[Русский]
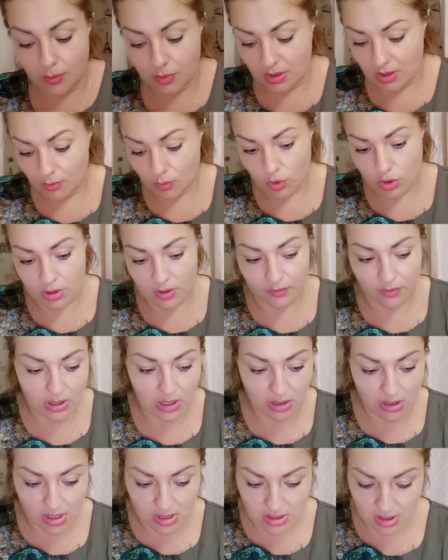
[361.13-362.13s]
Потому что
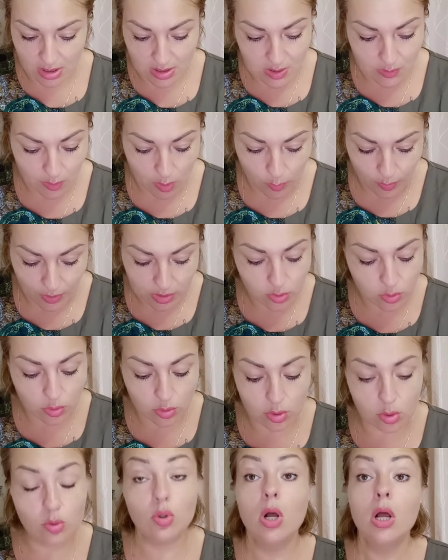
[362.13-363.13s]
водолазки одеваю под
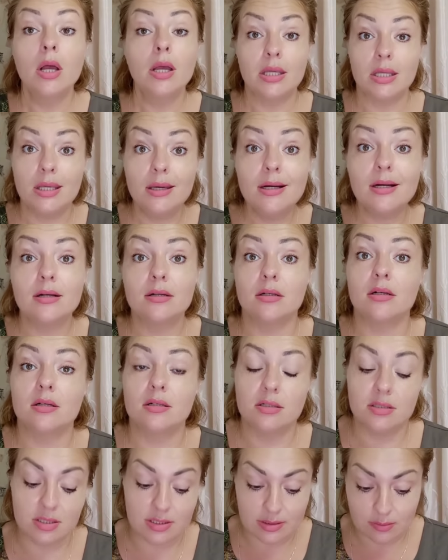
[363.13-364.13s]
куртку. Их
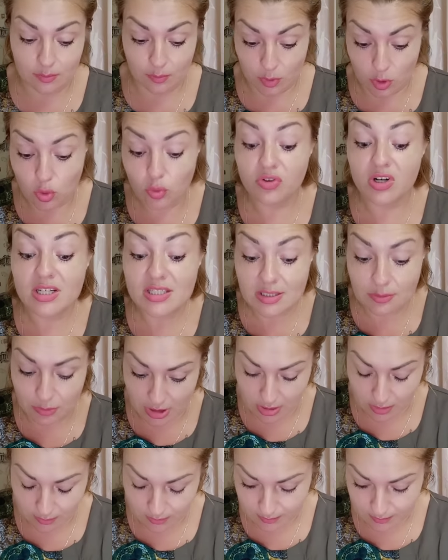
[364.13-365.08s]
а, беру в размер.